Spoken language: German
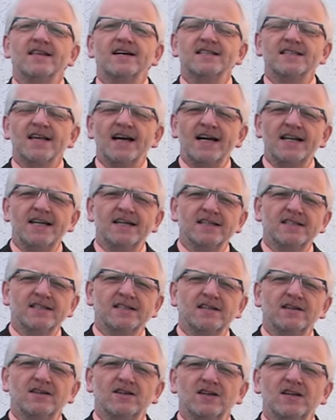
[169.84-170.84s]
das
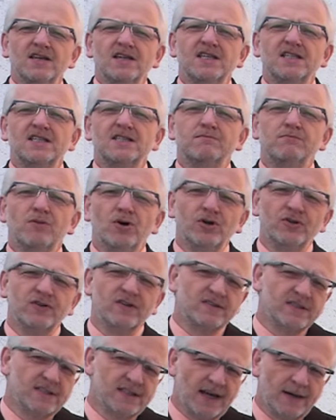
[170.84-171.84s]
alles ist
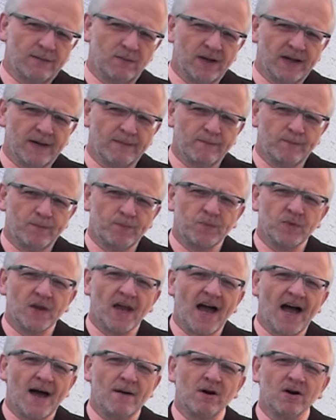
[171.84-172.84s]
Böses in deinem Leben.
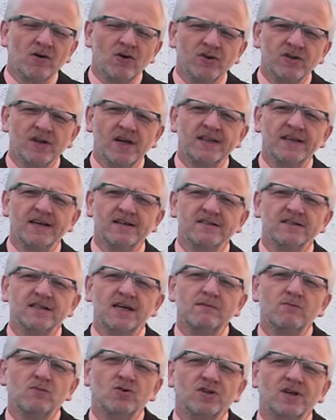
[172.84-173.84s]
Aber Gott kann das
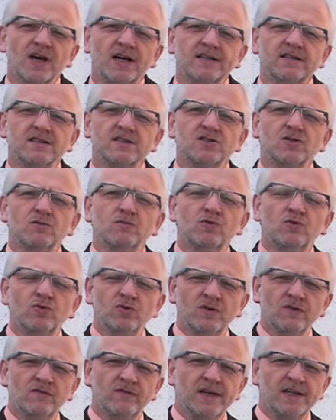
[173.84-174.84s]
nehmen und kann es zum
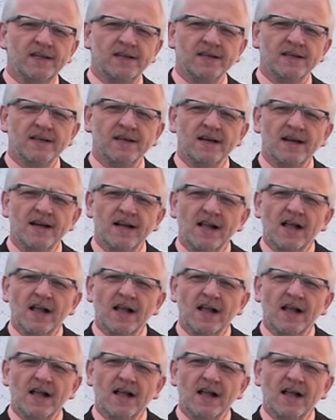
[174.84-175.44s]
Guten wenden.